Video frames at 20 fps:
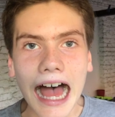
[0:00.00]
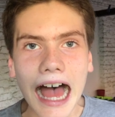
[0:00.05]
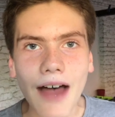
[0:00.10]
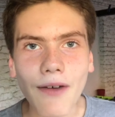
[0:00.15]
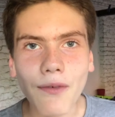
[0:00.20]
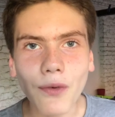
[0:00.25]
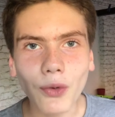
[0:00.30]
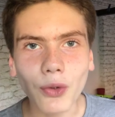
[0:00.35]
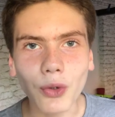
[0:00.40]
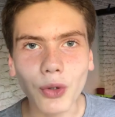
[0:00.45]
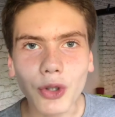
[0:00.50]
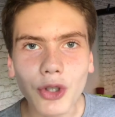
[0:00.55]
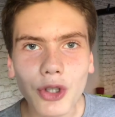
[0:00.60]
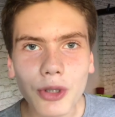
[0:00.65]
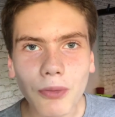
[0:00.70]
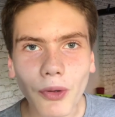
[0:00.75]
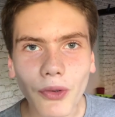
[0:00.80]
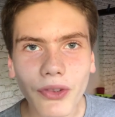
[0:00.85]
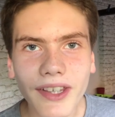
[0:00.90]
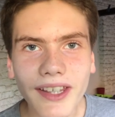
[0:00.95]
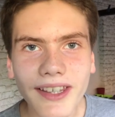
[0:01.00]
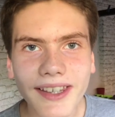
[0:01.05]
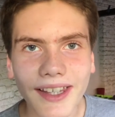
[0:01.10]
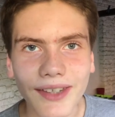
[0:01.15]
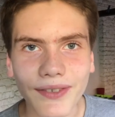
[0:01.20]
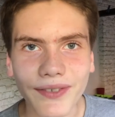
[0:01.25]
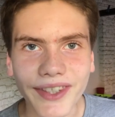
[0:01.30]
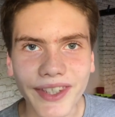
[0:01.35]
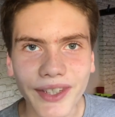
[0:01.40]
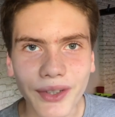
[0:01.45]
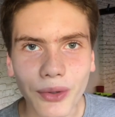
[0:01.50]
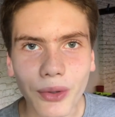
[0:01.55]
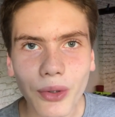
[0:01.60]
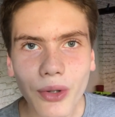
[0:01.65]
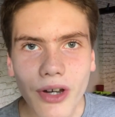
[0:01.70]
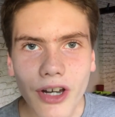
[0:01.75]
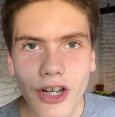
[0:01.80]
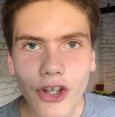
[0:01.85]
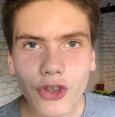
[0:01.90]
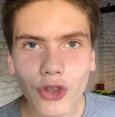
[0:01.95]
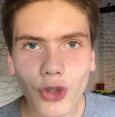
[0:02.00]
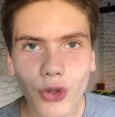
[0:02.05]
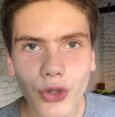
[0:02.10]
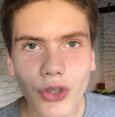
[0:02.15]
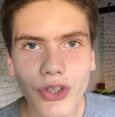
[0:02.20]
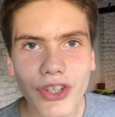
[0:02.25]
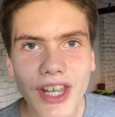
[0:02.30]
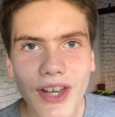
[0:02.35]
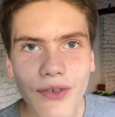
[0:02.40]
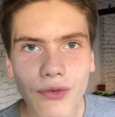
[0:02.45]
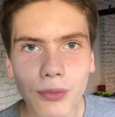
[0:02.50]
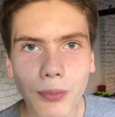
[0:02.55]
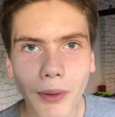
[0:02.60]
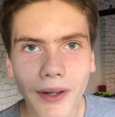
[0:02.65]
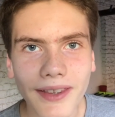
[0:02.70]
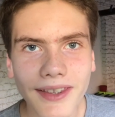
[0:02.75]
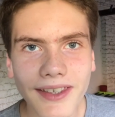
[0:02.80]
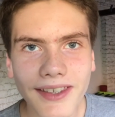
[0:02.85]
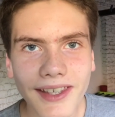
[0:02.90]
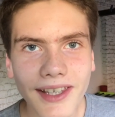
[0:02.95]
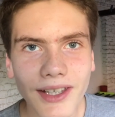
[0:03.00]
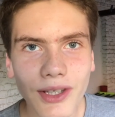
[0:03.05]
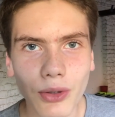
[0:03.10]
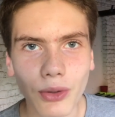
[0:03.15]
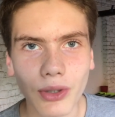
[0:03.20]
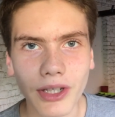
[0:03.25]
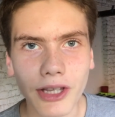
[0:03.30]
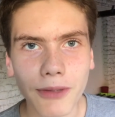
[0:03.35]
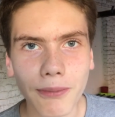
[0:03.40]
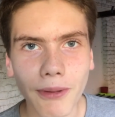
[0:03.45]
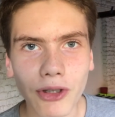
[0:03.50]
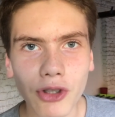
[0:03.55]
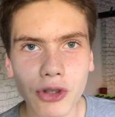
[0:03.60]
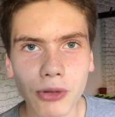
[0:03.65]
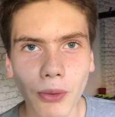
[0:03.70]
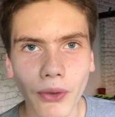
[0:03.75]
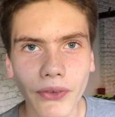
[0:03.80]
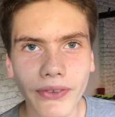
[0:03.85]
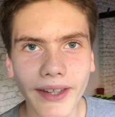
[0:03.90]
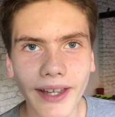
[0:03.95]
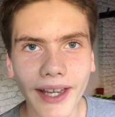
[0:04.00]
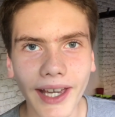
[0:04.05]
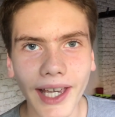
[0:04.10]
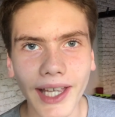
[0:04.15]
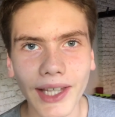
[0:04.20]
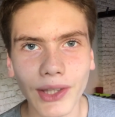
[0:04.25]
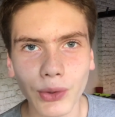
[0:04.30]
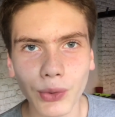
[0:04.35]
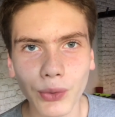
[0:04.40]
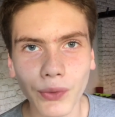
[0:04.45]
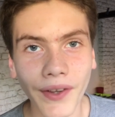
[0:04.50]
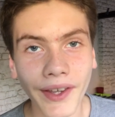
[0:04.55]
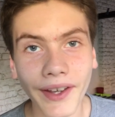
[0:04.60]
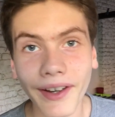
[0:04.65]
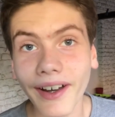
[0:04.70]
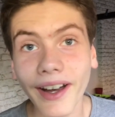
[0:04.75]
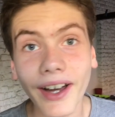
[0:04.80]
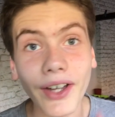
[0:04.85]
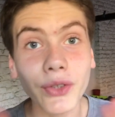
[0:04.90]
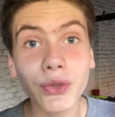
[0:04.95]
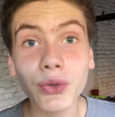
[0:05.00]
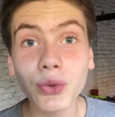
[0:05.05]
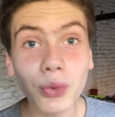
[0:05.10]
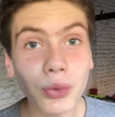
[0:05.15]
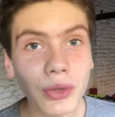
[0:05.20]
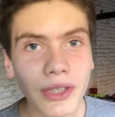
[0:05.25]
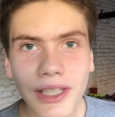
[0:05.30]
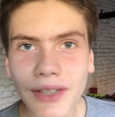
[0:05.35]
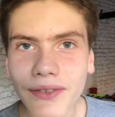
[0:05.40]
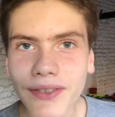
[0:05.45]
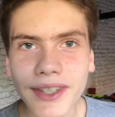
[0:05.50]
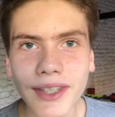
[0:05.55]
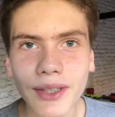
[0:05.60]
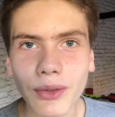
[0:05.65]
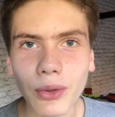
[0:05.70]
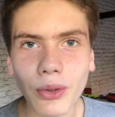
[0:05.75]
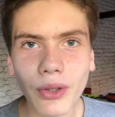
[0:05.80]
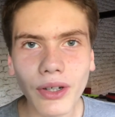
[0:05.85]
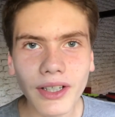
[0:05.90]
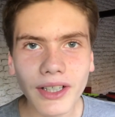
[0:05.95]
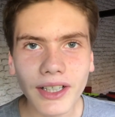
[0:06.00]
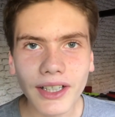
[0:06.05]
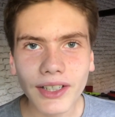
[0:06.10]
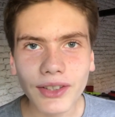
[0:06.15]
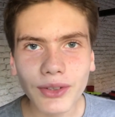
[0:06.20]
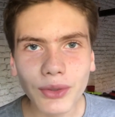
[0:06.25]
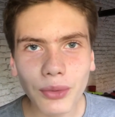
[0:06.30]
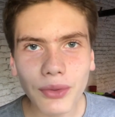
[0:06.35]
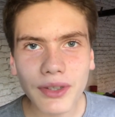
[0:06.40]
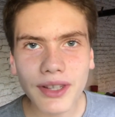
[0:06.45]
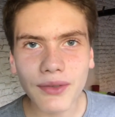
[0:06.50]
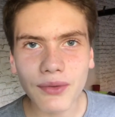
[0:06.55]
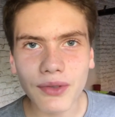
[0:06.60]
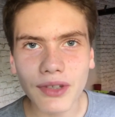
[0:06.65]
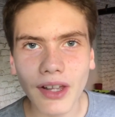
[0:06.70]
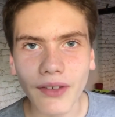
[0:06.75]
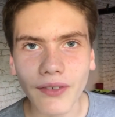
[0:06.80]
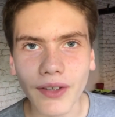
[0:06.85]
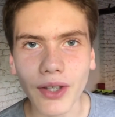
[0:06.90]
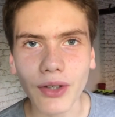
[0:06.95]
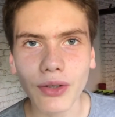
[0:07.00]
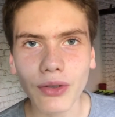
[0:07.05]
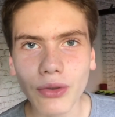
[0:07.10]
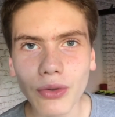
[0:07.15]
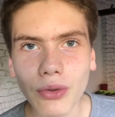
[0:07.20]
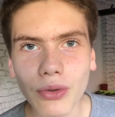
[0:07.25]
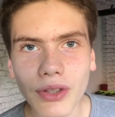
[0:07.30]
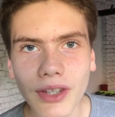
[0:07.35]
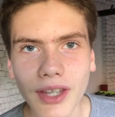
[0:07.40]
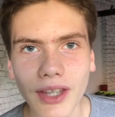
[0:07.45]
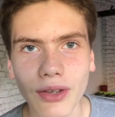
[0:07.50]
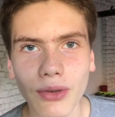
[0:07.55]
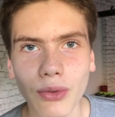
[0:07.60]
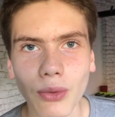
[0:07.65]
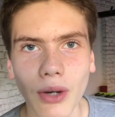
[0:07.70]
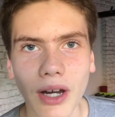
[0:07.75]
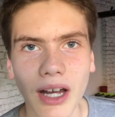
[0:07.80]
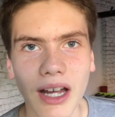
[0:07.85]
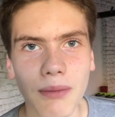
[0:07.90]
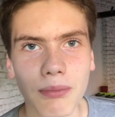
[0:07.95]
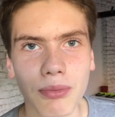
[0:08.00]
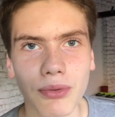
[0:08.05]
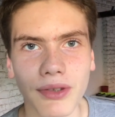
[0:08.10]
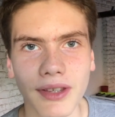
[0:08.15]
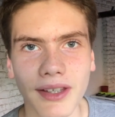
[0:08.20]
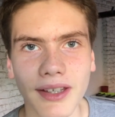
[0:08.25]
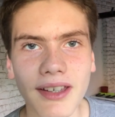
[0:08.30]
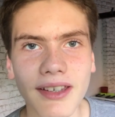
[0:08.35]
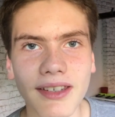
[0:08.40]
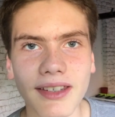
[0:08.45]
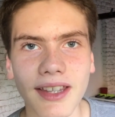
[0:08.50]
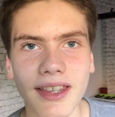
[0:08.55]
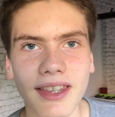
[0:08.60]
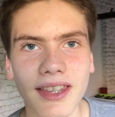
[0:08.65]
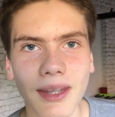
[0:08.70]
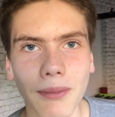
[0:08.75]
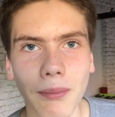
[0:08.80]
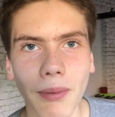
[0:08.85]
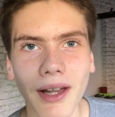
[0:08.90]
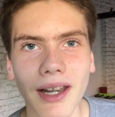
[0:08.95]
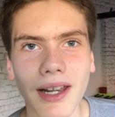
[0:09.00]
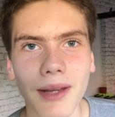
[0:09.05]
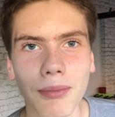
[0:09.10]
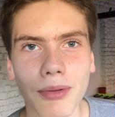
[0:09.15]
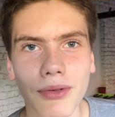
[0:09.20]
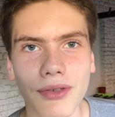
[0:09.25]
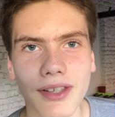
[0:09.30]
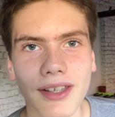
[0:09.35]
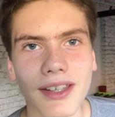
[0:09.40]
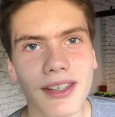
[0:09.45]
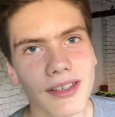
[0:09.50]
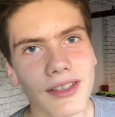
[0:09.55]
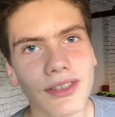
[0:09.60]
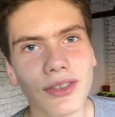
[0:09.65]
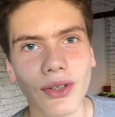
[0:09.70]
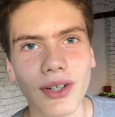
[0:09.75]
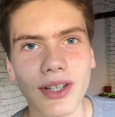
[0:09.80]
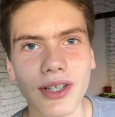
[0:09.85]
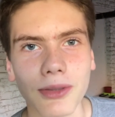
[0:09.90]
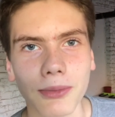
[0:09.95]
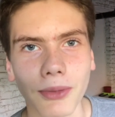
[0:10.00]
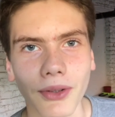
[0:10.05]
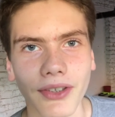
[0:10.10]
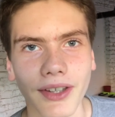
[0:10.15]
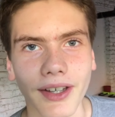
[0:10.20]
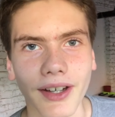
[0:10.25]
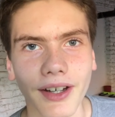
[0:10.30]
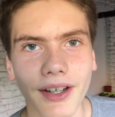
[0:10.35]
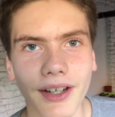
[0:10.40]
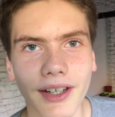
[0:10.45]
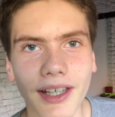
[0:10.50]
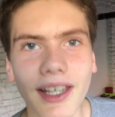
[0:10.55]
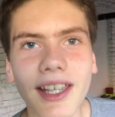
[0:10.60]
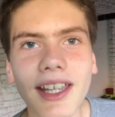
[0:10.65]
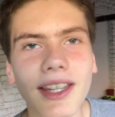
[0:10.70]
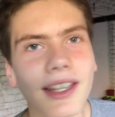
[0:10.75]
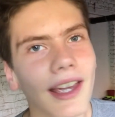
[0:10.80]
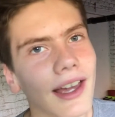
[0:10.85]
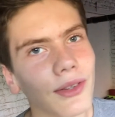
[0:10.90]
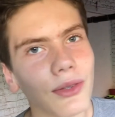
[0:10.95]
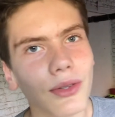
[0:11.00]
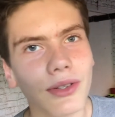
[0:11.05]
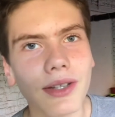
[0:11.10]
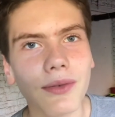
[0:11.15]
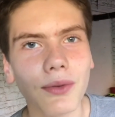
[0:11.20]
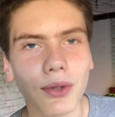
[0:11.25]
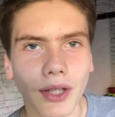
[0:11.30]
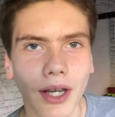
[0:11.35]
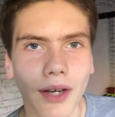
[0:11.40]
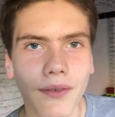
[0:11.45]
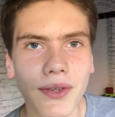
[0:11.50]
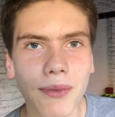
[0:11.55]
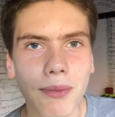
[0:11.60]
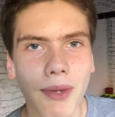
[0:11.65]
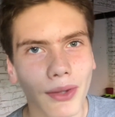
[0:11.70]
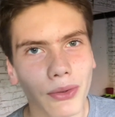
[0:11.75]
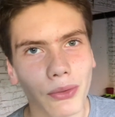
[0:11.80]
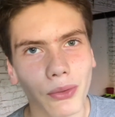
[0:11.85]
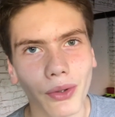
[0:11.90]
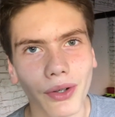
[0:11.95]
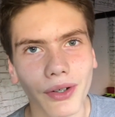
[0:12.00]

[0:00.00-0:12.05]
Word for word: Avant de commencer cette vidéo, je tenais à vous préciser que l'espace commentaire est ouvert à toutes les vidéos, donc si vous avez une question à poser, n'hésitez pas à la poser dans les commentaires et à donner votre avis bien sûr.